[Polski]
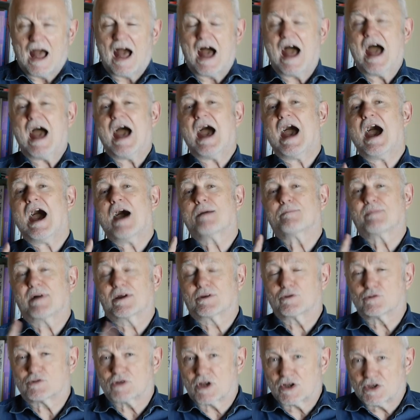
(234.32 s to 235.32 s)
A,
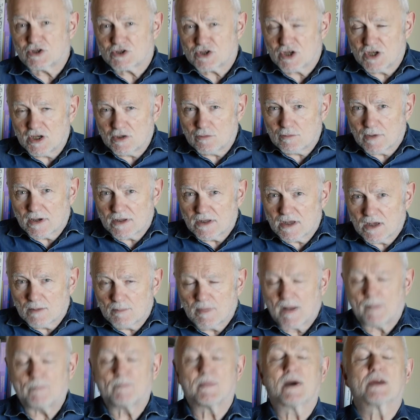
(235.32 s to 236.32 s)
Mariusza Szczygła nie
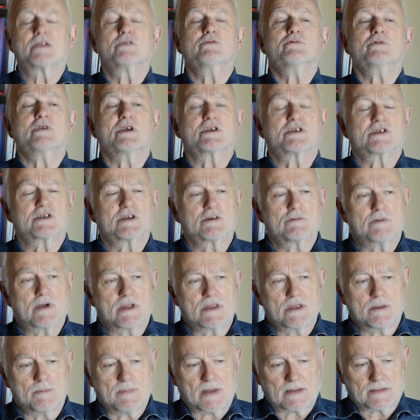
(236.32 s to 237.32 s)
ma. Mariusza
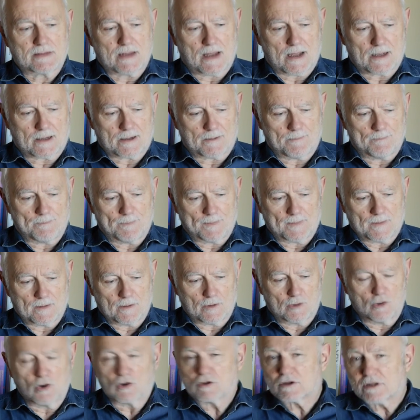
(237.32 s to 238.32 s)
Szczygła nie ma tak.
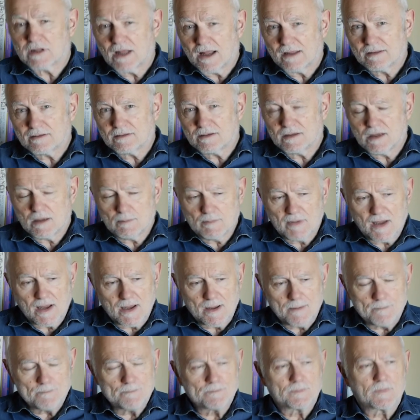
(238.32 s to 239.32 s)
Mm, Gotland nie
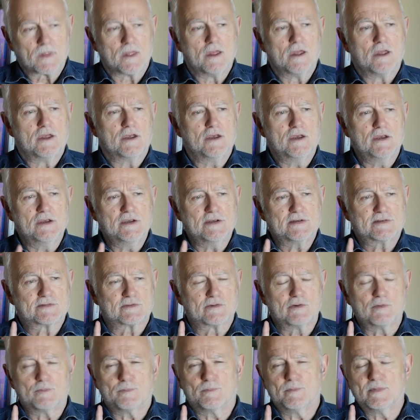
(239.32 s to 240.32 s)
ma i
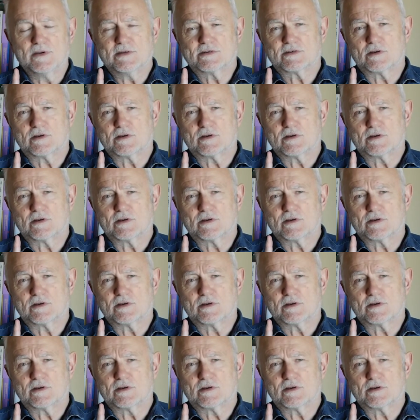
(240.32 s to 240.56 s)
zróbmy